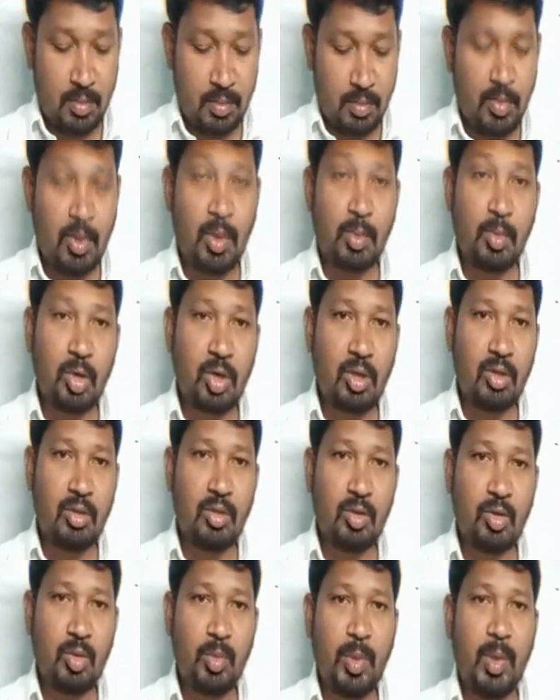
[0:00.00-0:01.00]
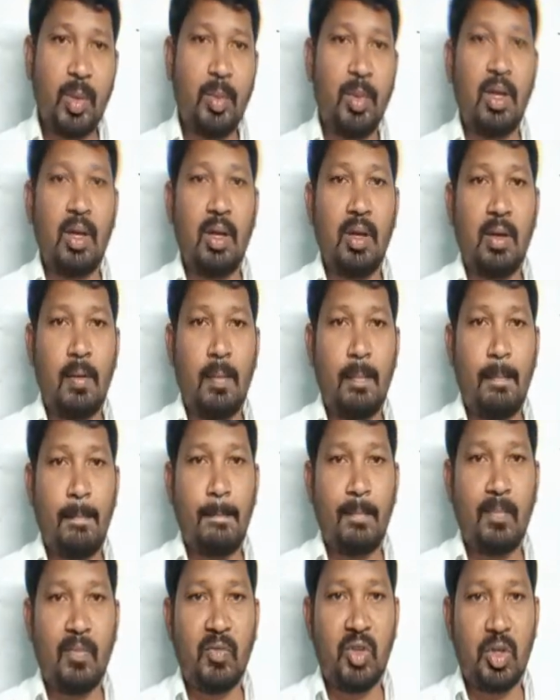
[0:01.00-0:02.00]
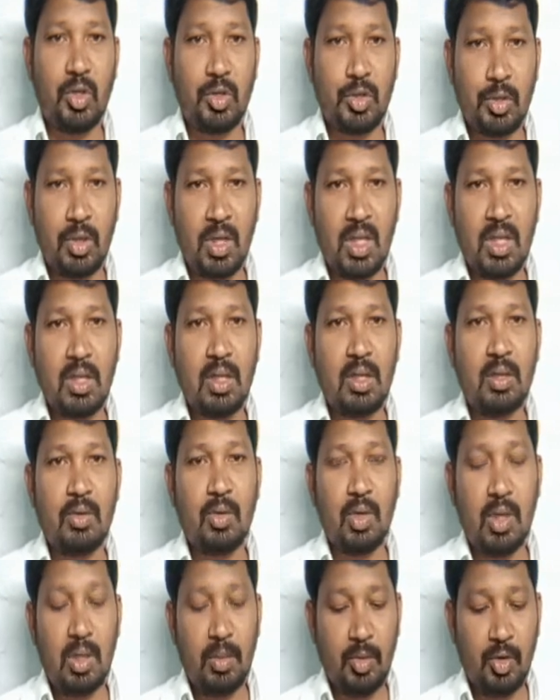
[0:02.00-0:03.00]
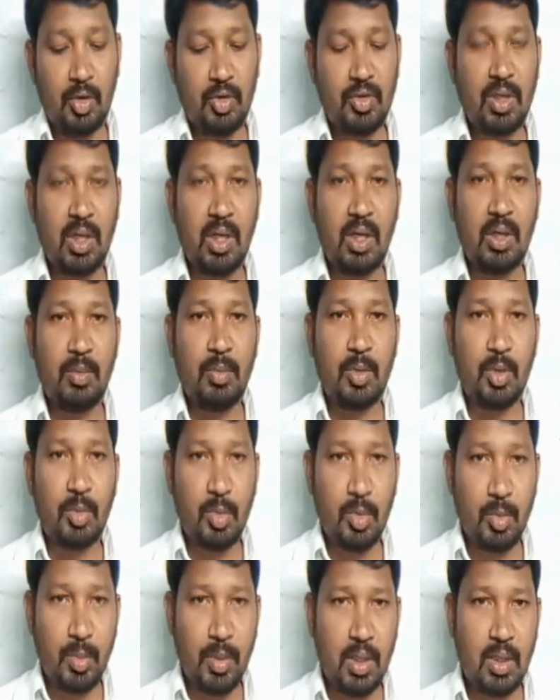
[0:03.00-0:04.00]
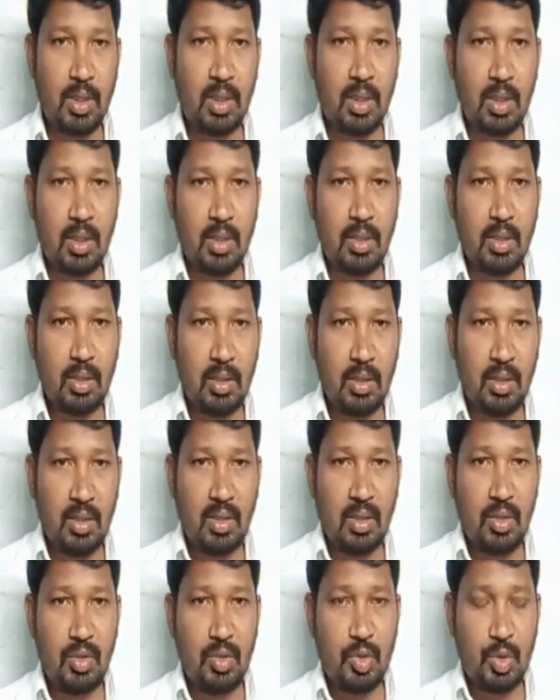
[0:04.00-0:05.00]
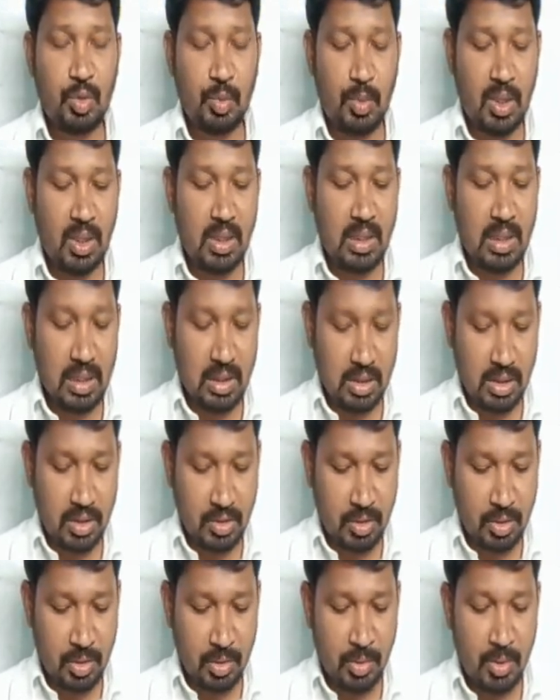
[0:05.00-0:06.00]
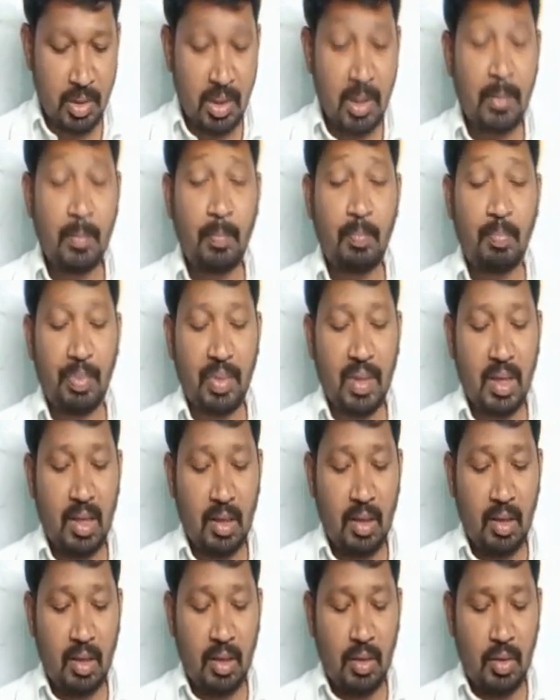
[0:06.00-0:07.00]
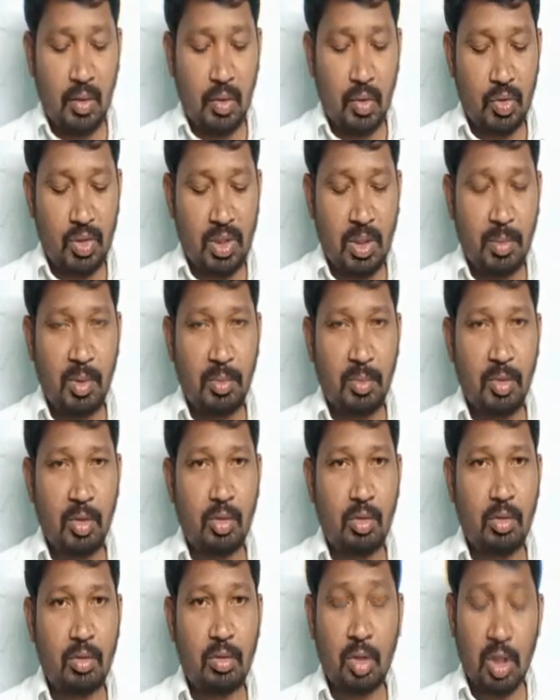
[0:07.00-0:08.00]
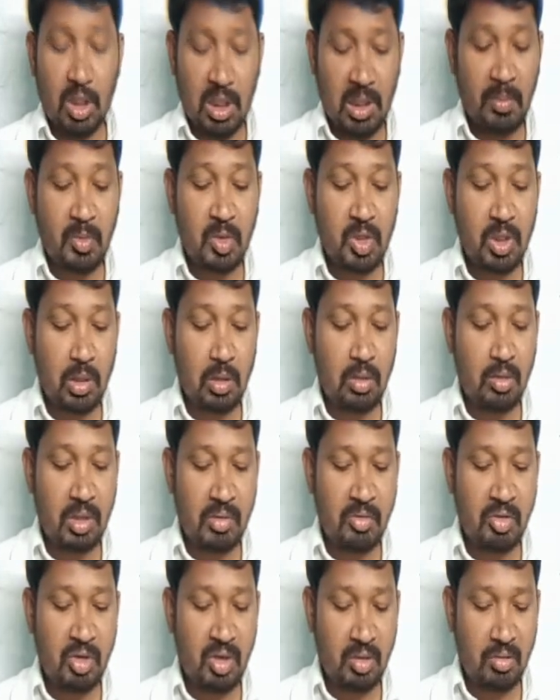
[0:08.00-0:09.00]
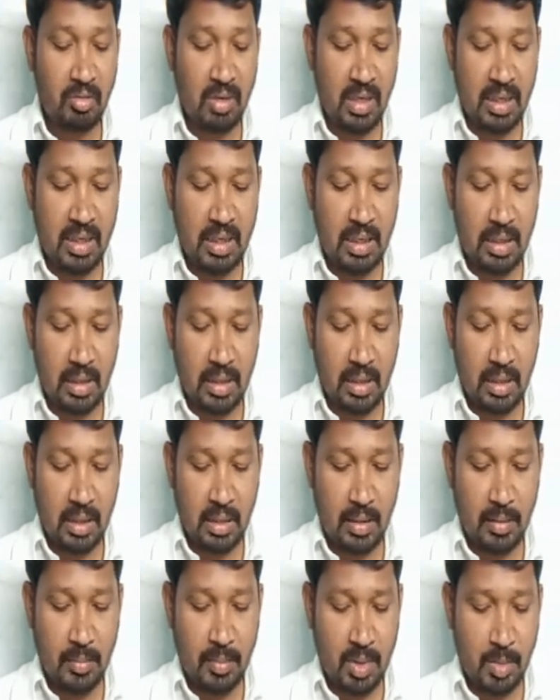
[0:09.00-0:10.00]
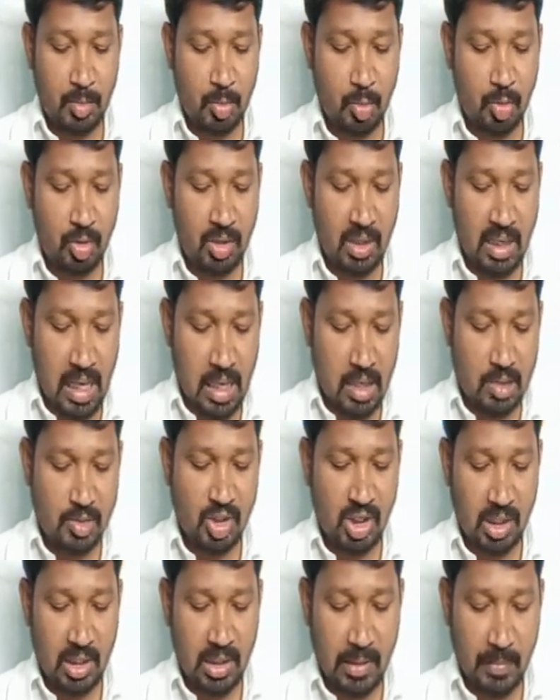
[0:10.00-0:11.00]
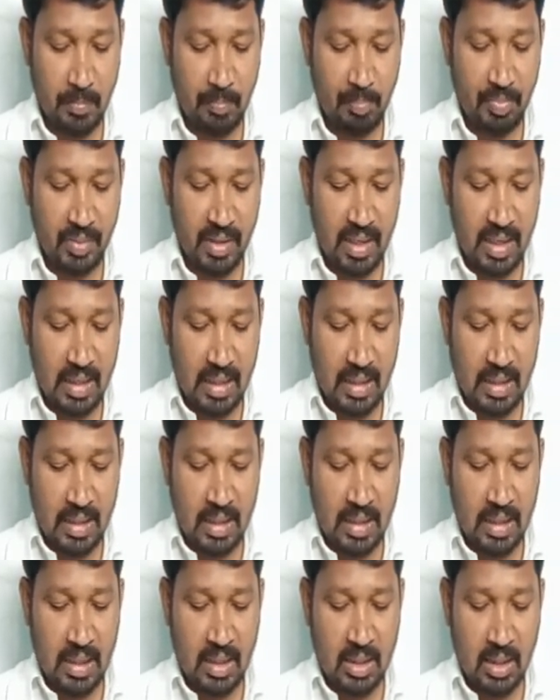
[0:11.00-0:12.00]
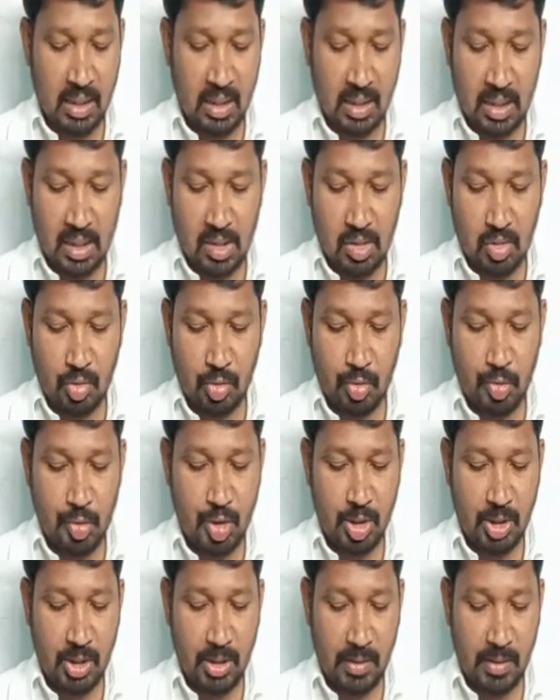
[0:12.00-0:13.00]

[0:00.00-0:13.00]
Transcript: ప్రభునందు ప్రియమైన వీక్షకులందరికీ కూడా మరొకసారి ప్రభు పేట శుభాలు తెలియజేస్తూ ఉన్నాను ఈ సమయంలో కొద్ది నిమిషాలు దేవుని యొక్క వాక్యాన్ని మనము ధ్యానం చేద్దాం కీర్తన గ్రంథం నుంచి